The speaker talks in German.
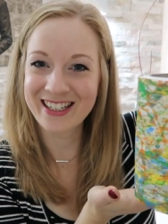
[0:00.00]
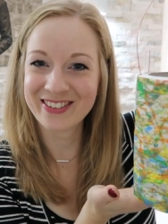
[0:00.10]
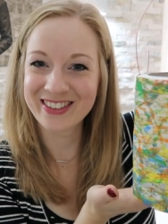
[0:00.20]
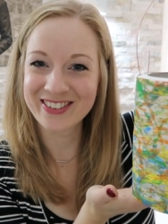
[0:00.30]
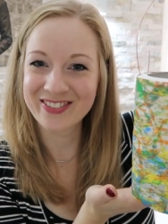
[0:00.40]

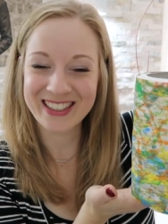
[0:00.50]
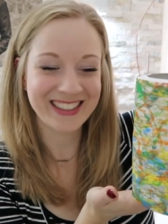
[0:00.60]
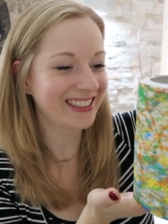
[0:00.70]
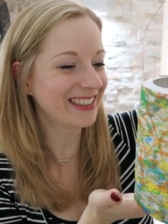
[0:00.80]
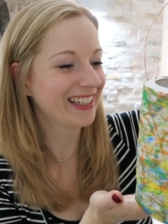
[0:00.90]
selber
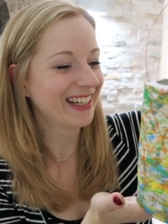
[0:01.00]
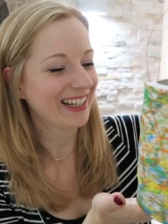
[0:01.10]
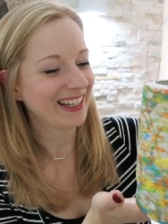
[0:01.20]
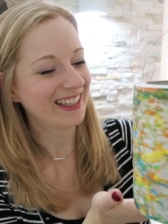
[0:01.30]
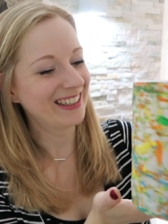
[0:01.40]
gebastelt.
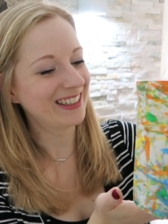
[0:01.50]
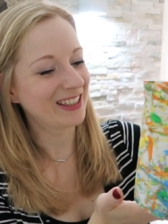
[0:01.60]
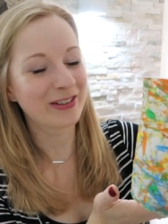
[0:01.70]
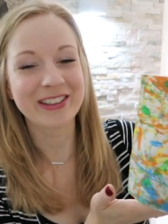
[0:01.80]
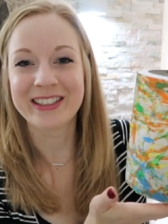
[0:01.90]
Äh,
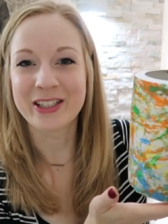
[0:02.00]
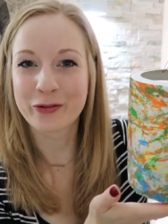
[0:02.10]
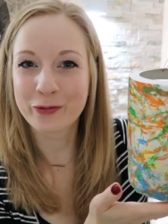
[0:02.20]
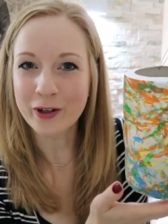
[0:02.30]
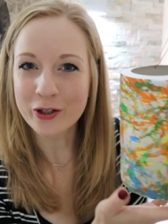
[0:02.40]
ich finde, die
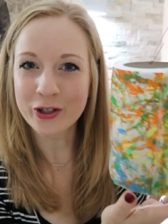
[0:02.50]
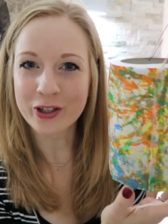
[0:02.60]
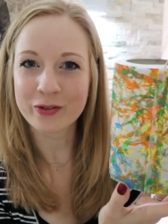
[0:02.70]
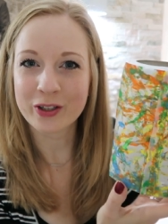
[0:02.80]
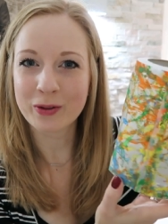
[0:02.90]
ist voll
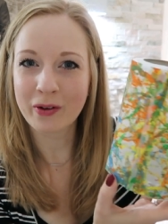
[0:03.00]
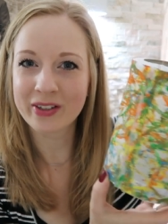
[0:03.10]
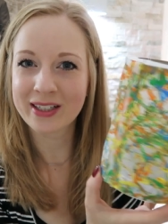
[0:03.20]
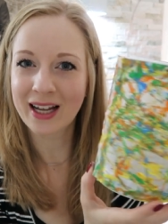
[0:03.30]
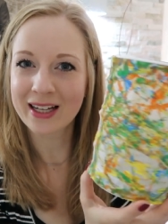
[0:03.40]
schön geworden. Guck mal,
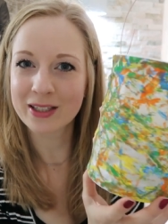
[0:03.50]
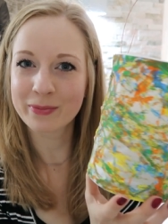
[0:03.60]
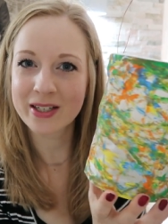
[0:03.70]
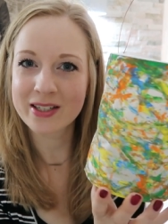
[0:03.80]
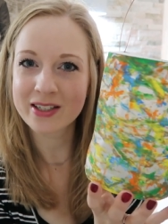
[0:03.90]
wie
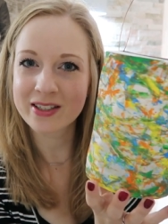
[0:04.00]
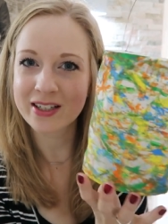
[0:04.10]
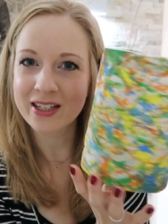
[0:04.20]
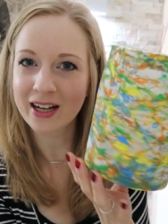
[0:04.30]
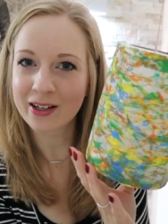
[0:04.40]
gleichmäßig
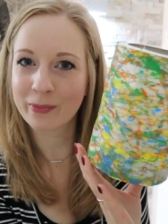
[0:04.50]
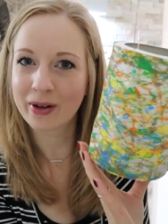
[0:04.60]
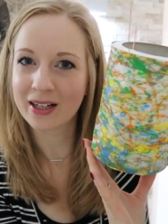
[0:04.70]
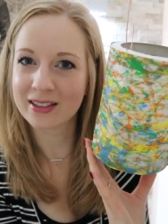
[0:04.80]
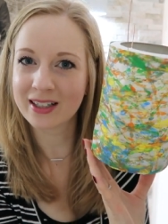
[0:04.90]
der die
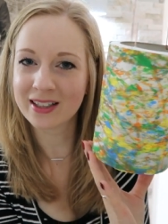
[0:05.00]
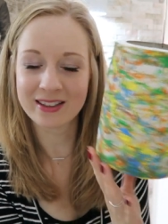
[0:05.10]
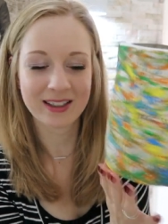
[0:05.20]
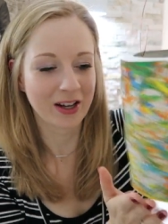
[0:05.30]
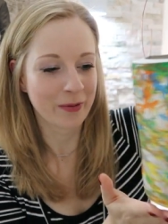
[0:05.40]
angemalt hat.
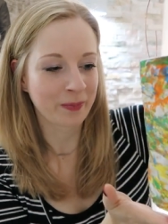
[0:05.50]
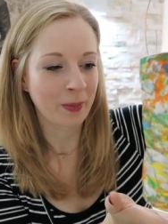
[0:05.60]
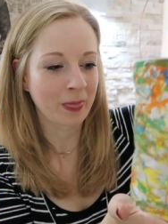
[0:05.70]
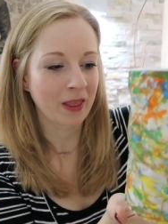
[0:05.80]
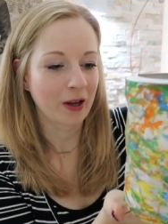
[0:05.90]

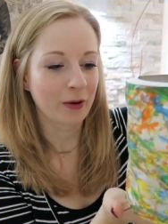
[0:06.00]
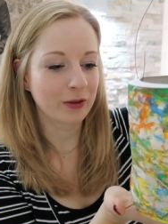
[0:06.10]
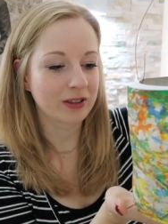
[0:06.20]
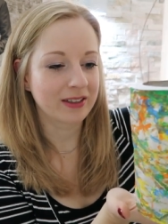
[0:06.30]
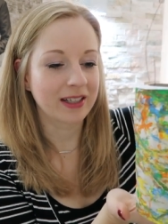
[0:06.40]

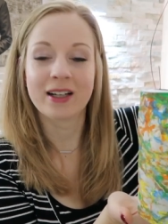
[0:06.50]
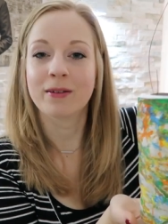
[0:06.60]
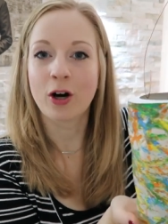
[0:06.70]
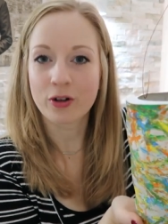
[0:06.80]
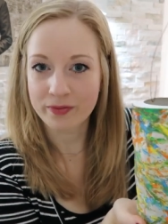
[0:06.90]
Und
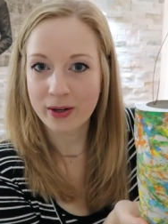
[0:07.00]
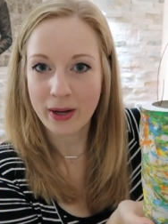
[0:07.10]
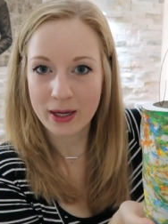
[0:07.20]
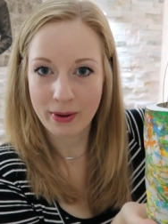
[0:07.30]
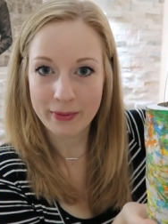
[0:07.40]
äh, auch weil
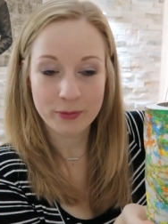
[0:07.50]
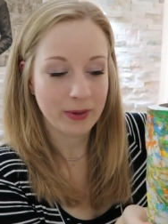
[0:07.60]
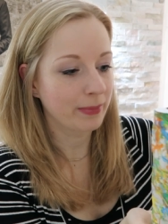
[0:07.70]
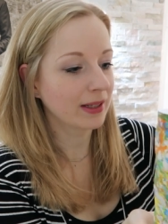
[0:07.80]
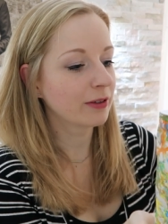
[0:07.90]
meine Mama und
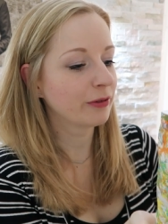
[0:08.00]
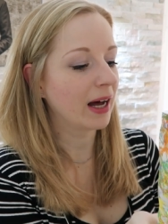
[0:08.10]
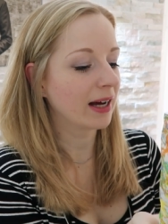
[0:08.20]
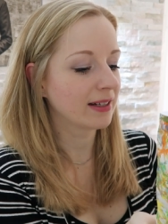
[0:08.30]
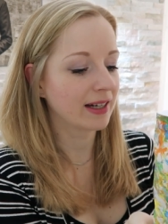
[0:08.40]
mein Mann
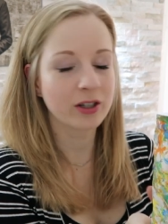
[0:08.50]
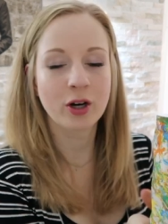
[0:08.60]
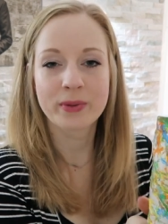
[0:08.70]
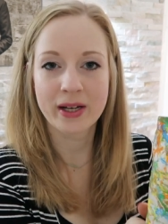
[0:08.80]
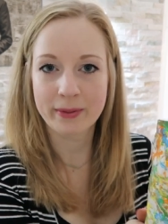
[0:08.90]
gefragt hatte,
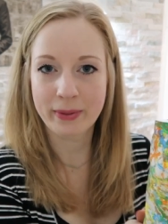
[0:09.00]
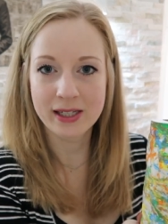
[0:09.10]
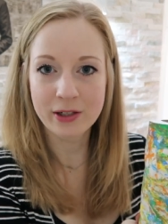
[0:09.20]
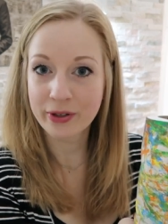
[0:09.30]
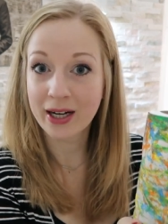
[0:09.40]
ob der dabei
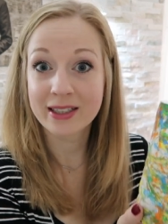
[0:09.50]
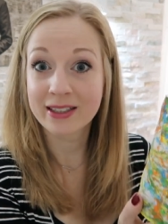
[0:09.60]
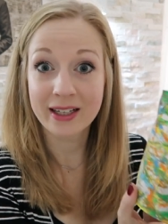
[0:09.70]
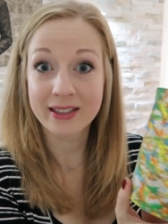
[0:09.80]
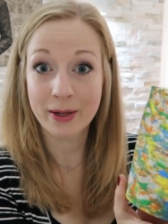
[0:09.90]
Hilfe hatte.
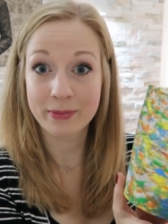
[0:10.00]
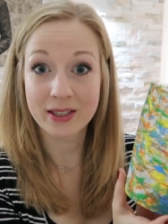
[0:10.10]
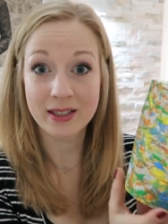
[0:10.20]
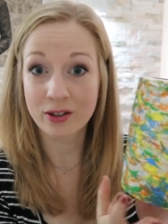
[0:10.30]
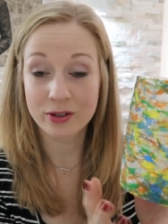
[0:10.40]
Nein, ich habe
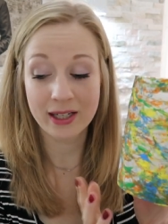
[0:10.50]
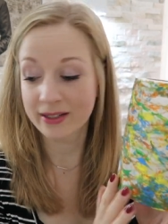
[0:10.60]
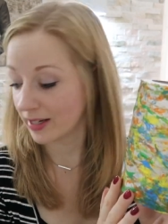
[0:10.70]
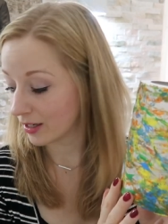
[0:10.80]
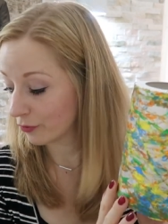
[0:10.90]
die, auch die
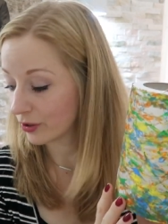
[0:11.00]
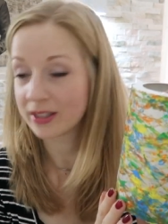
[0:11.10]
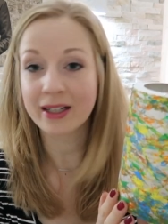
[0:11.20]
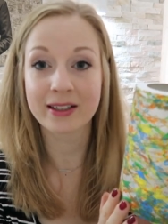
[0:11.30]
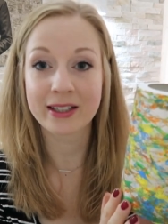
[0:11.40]
Laternen von
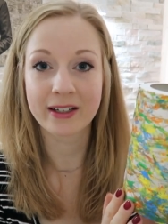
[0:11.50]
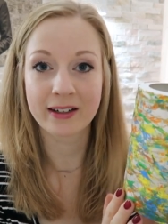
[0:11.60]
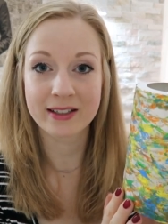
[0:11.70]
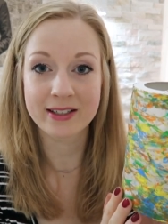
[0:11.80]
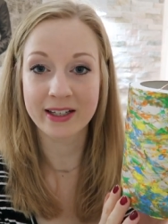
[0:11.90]
den anderen
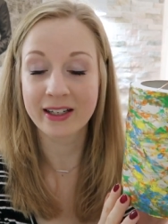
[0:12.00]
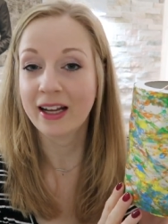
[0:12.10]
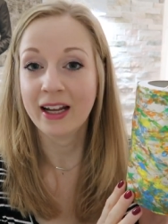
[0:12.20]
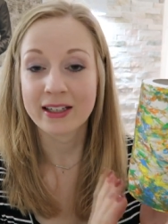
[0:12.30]
Kindern gesehen.